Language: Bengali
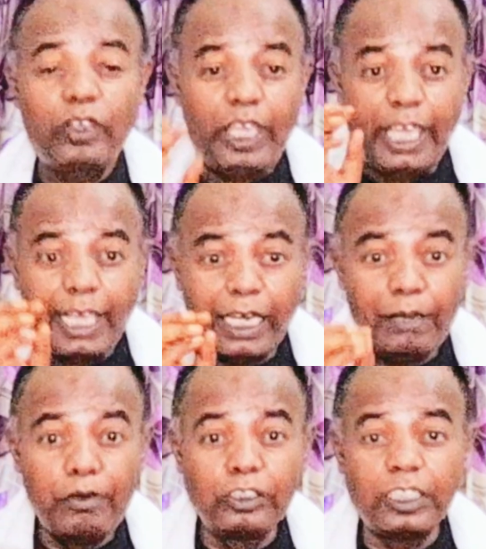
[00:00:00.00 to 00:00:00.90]
তো
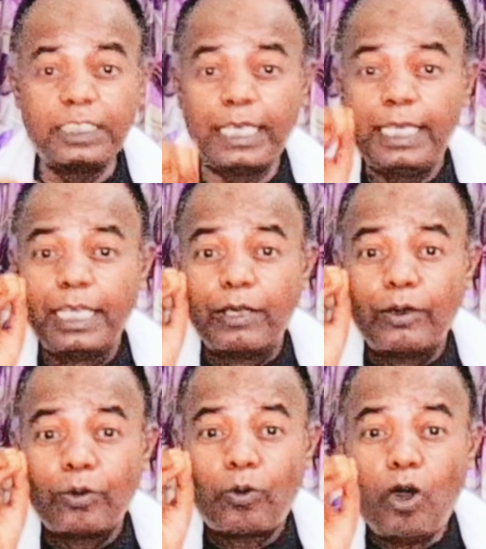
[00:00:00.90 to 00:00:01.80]
এইখানে বলছে যে
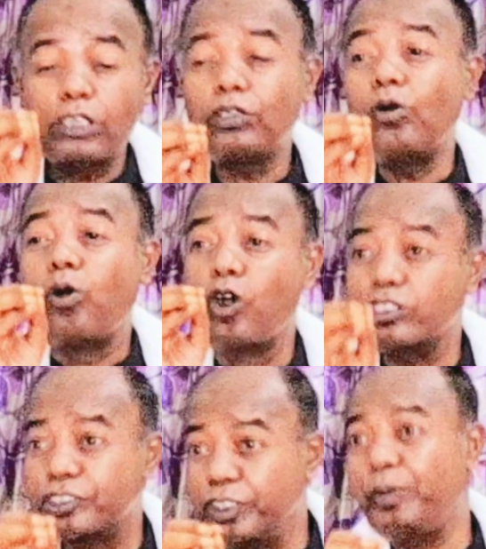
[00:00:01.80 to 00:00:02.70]
কত
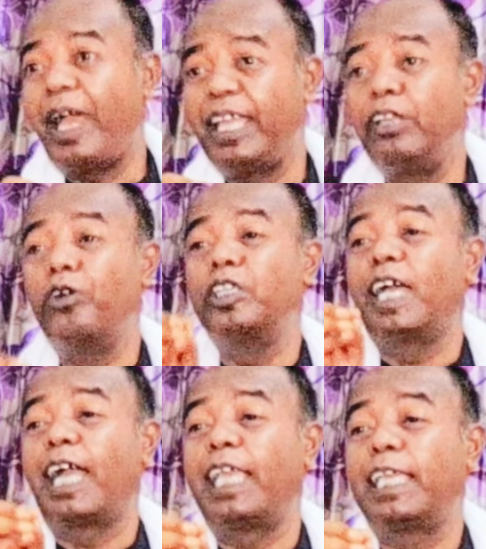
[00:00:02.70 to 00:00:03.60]
হস্তি বাহিনী ওই
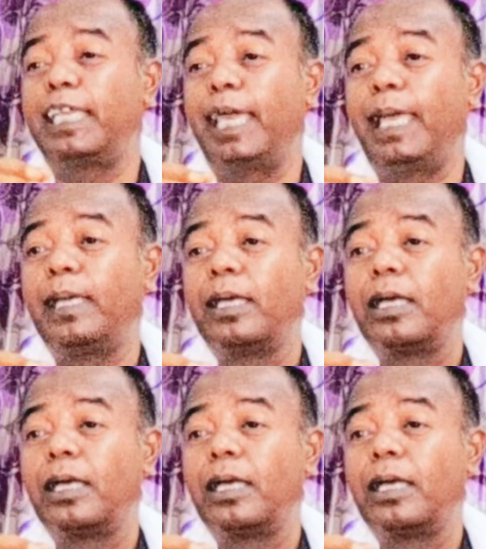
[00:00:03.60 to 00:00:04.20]
জায়গায় গিয়ে